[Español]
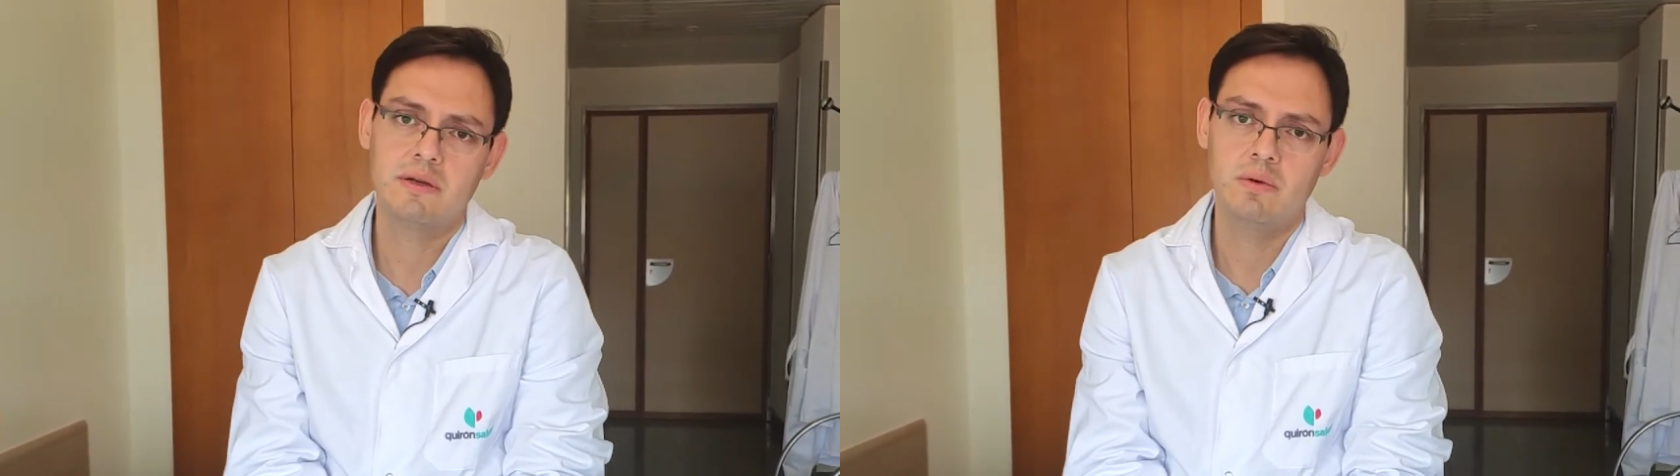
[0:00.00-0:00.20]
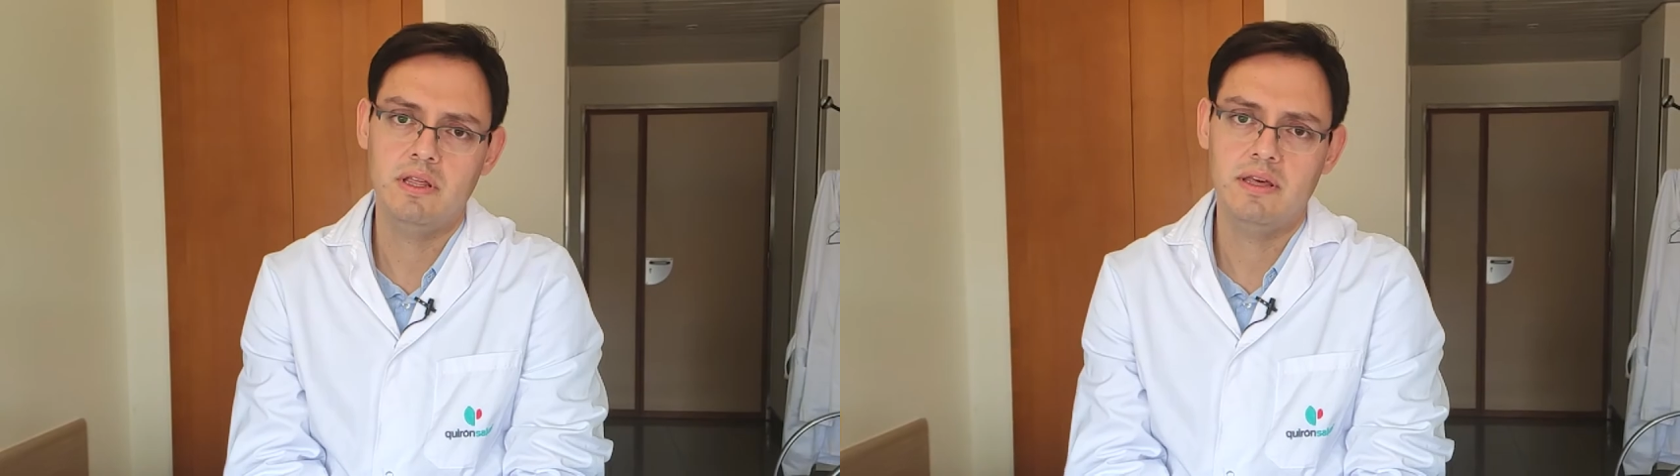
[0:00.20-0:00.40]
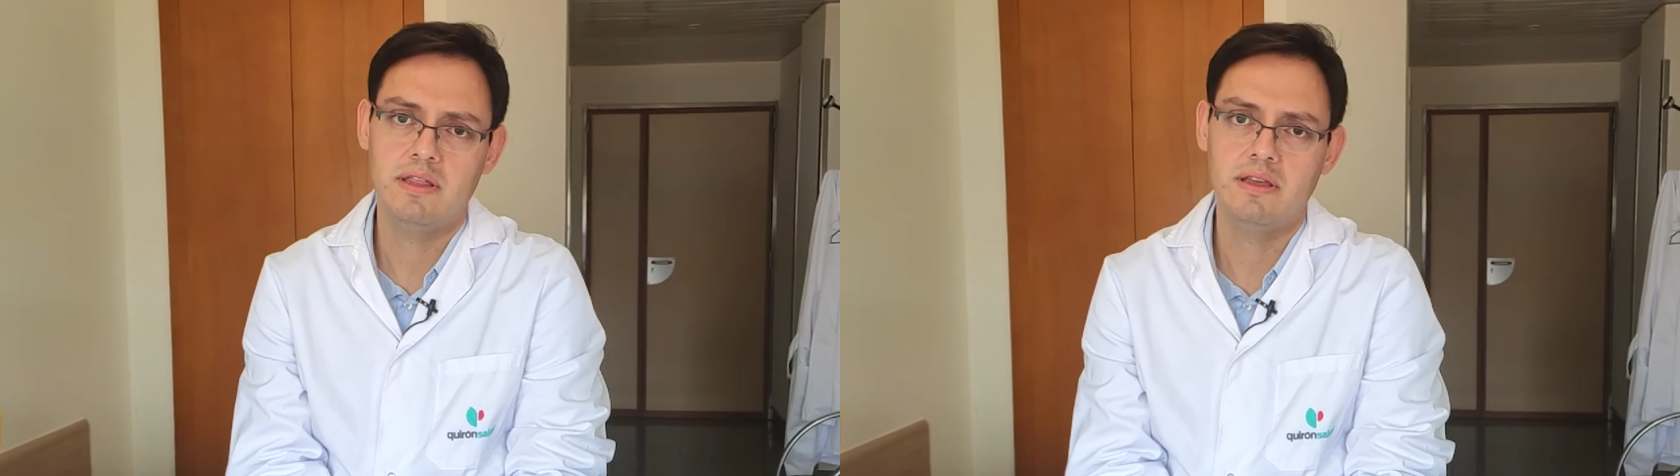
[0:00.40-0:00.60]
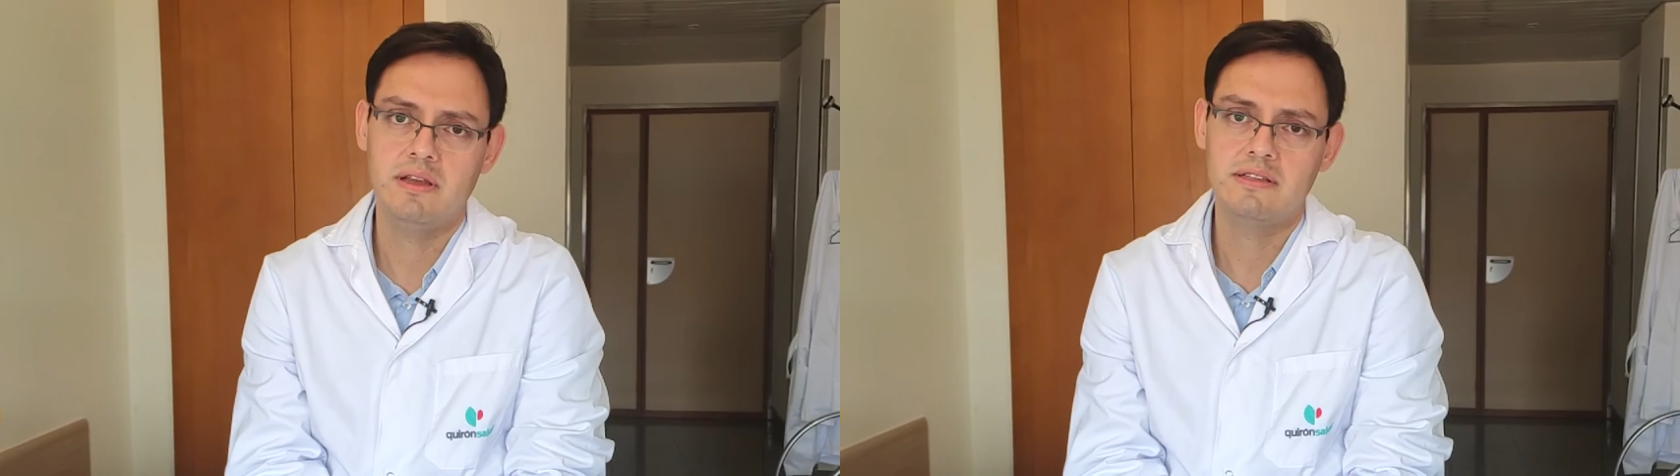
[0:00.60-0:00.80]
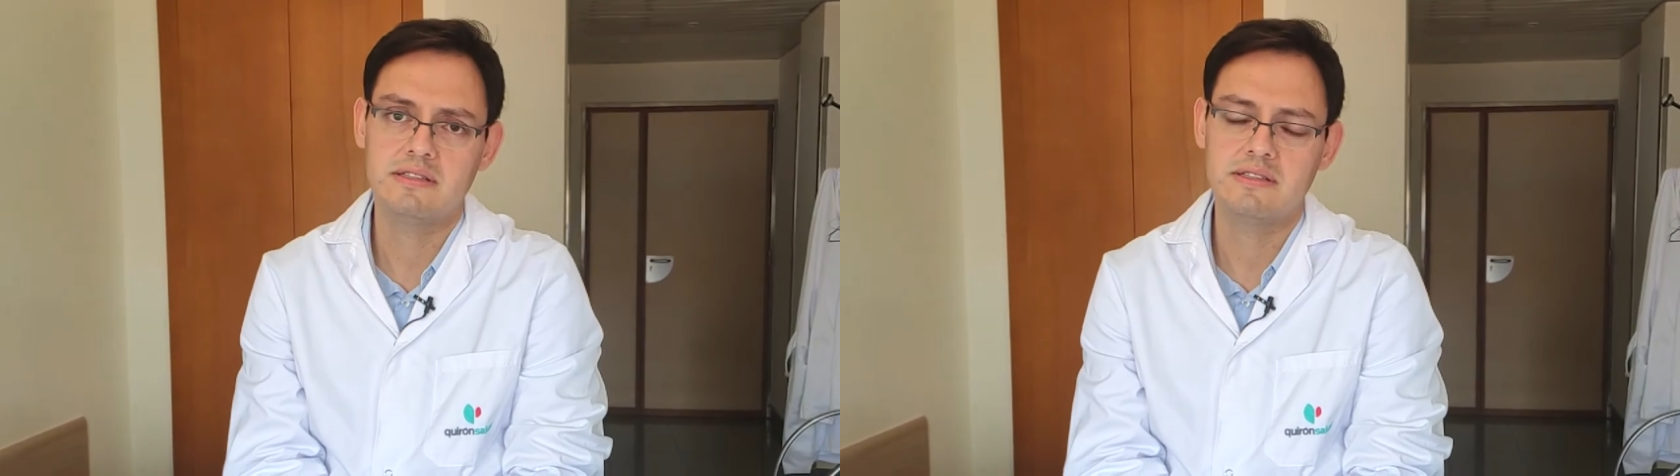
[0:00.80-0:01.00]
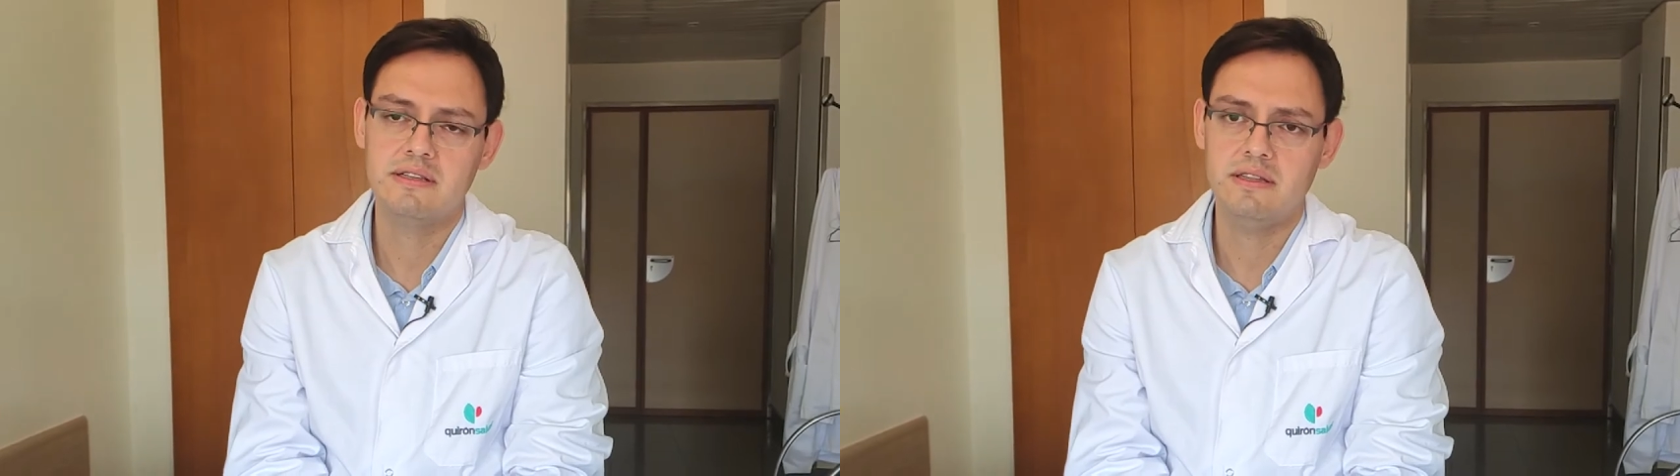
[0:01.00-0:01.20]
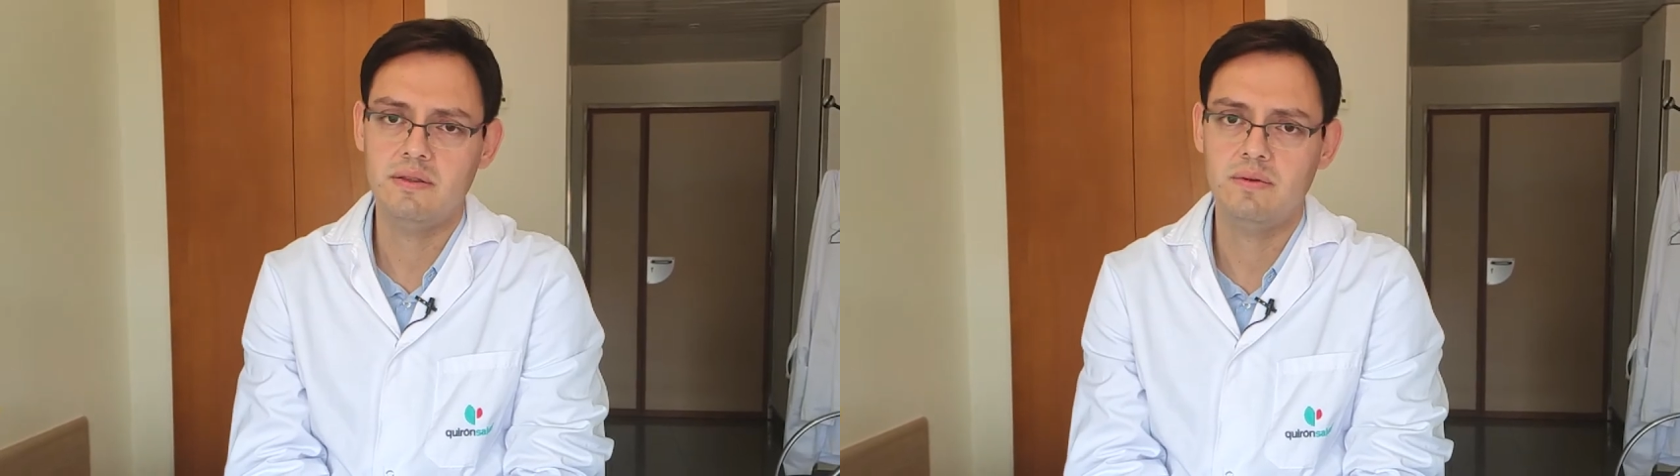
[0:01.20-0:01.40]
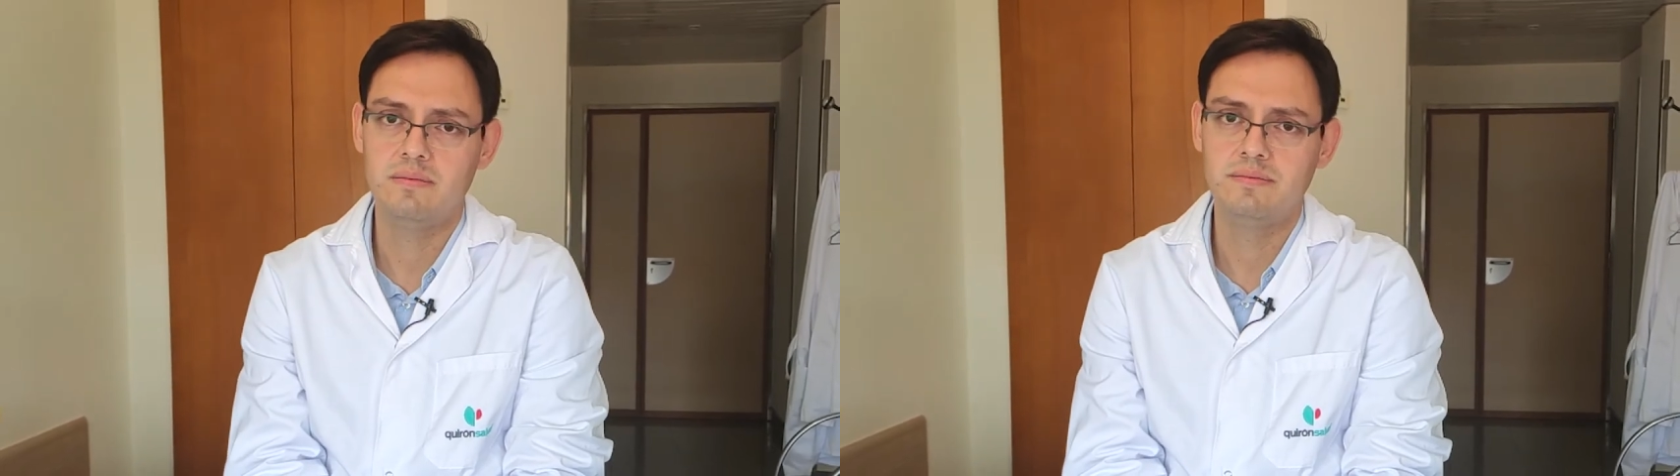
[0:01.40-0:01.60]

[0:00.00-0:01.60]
seguridad en este sentido.